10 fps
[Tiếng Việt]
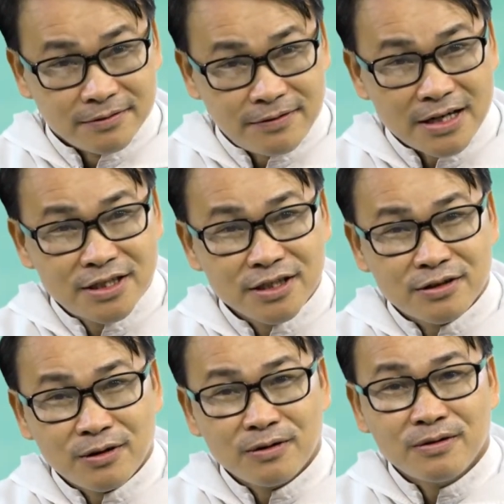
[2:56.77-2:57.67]

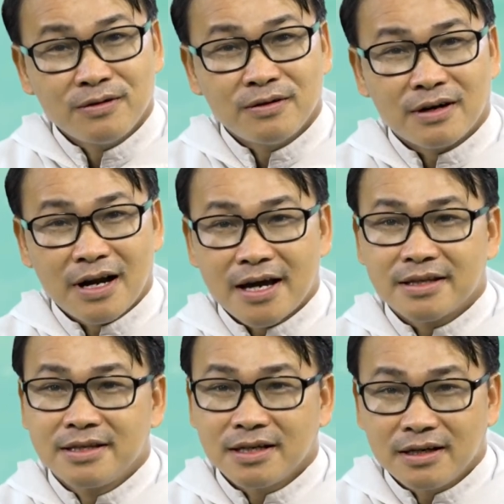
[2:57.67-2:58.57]
Francisco lại
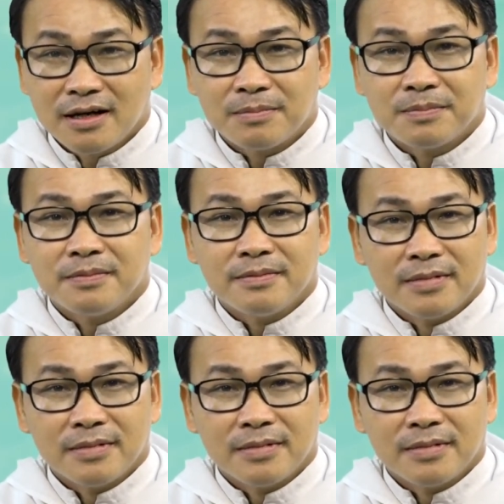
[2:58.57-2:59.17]
thiết lập